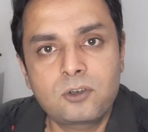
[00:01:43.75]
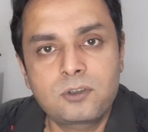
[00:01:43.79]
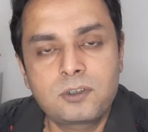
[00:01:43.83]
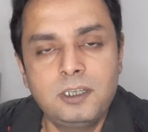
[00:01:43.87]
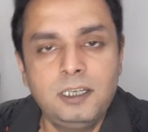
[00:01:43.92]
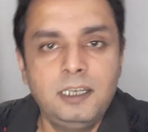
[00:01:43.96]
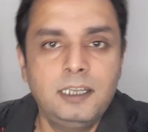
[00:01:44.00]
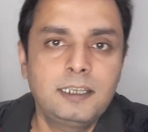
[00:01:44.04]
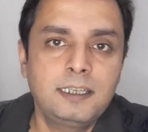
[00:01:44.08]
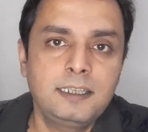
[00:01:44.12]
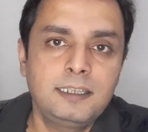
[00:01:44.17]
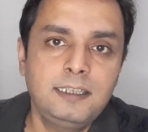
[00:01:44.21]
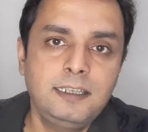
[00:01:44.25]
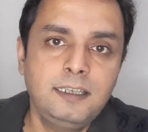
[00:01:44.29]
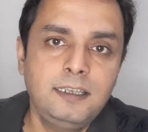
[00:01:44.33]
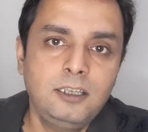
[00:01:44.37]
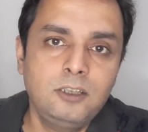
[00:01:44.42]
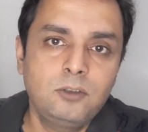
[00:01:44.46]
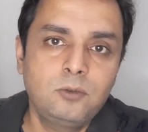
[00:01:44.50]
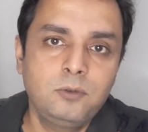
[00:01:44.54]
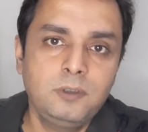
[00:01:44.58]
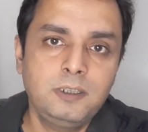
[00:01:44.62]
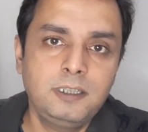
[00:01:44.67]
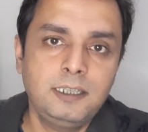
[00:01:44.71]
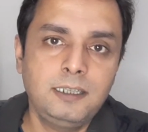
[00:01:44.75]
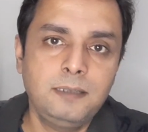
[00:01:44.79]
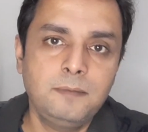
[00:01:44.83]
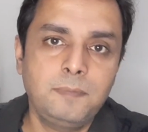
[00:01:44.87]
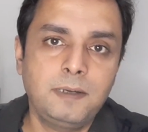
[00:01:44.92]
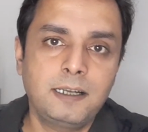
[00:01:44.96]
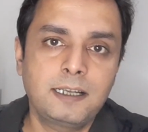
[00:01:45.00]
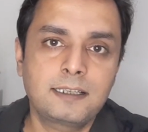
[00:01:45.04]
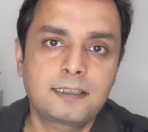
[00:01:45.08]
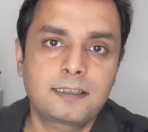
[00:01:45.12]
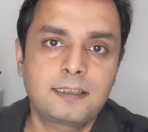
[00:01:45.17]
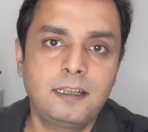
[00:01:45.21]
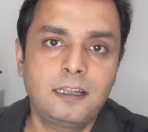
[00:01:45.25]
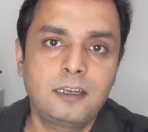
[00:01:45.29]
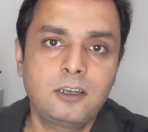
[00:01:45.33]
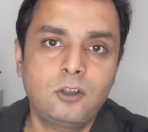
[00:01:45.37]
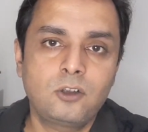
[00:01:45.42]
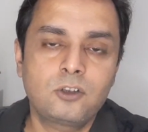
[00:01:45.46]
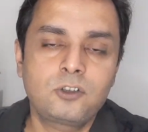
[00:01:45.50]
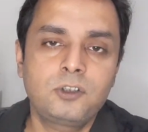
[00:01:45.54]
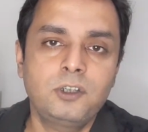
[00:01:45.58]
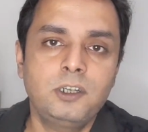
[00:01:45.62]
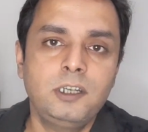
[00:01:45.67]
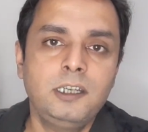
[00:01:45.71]
ऑस्ट्रेलिया की सीरीज हुई थी पाकिस्तान
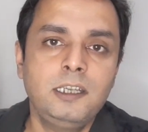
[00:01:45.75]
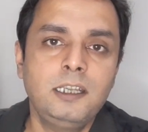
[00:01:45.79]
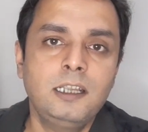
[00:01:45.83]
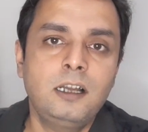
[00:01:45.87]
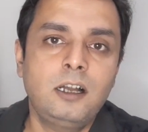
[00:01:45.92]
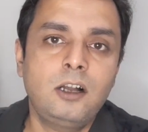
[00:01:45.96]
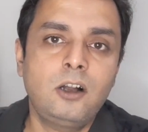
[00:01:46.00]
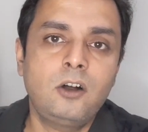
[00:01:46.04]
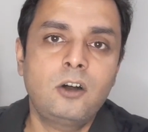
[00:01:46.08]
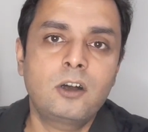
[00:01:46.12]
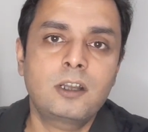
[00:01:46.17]
ऑस्ट्रेलिया